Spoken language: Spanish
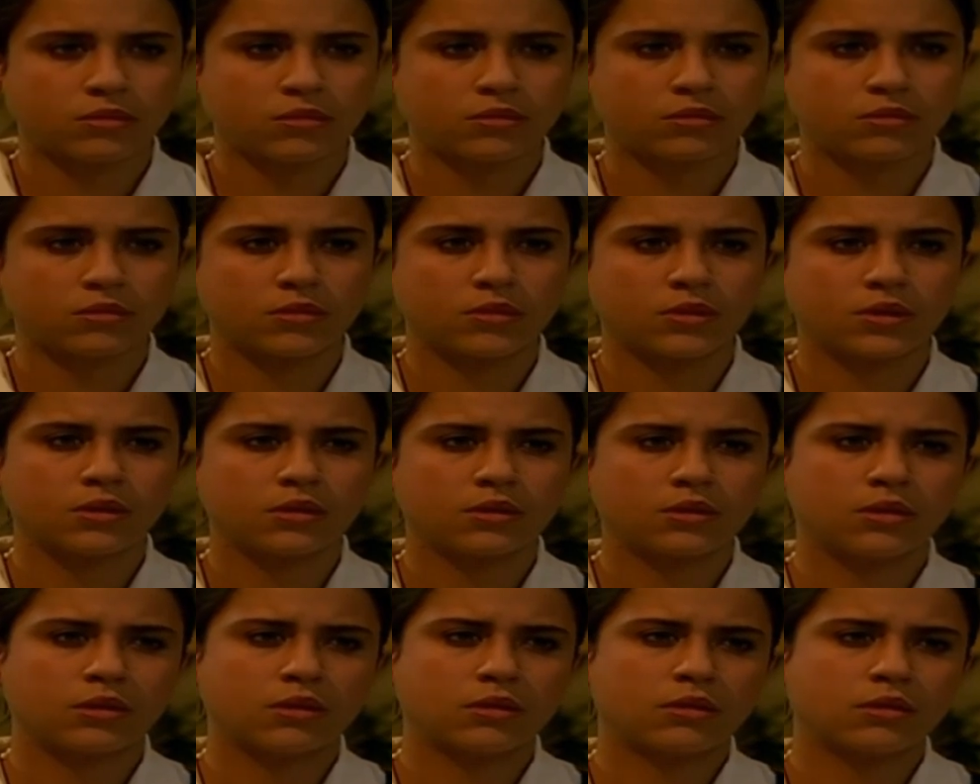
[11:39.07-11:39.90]
todavía.
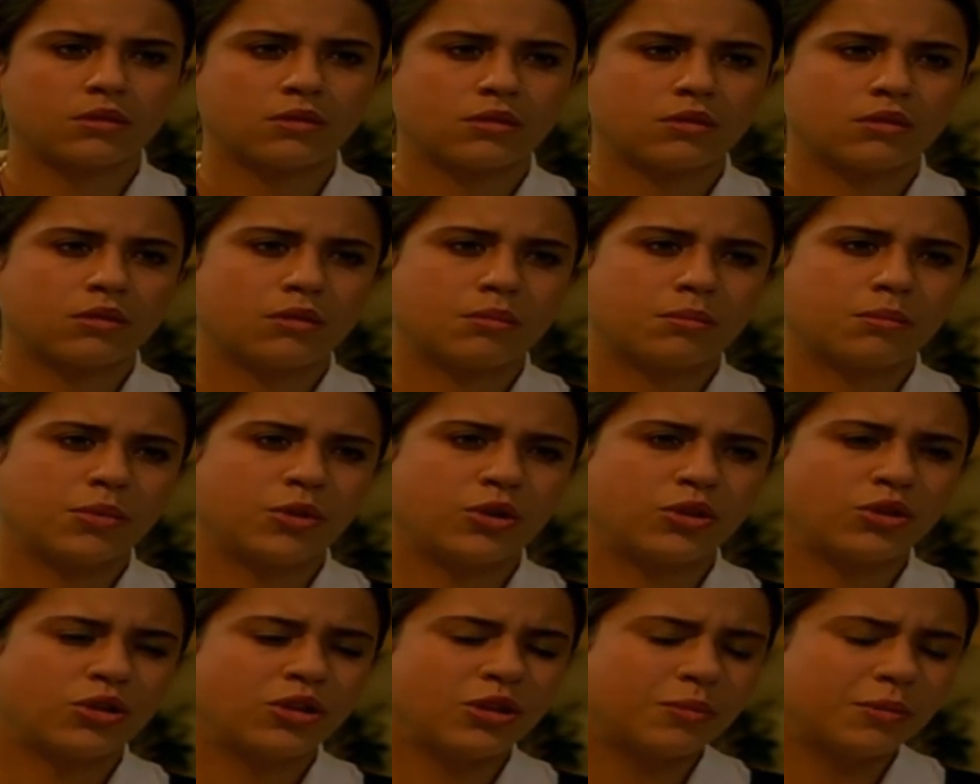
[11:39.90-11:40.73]

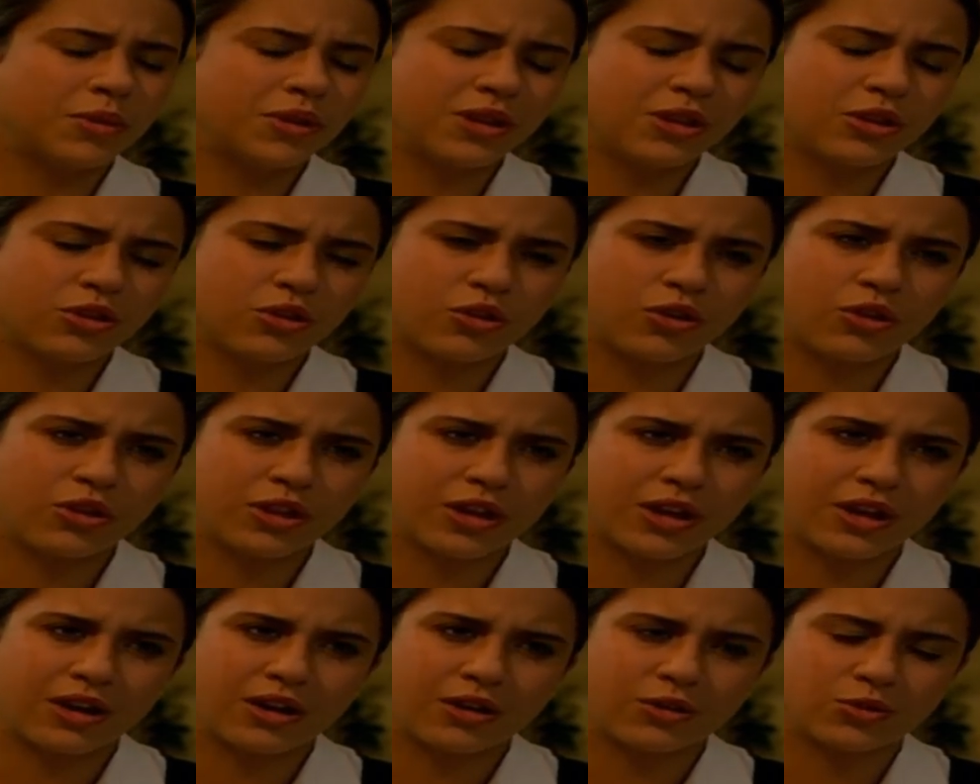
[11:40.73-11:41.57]
Pero no depende todo
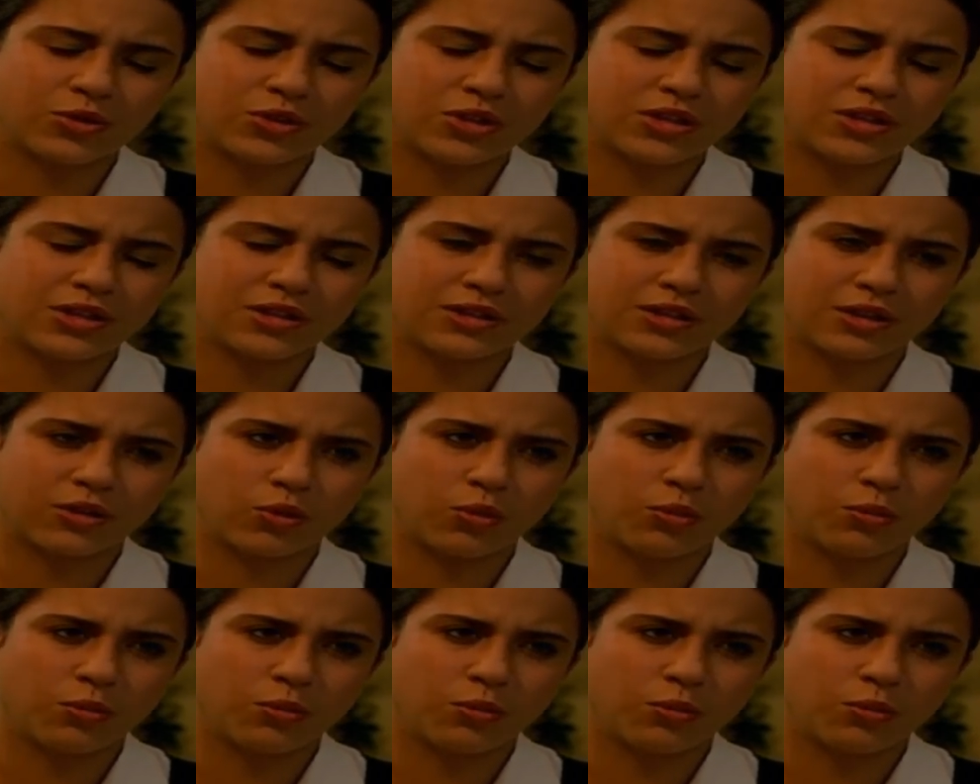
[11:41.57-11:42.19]
de que la justicia se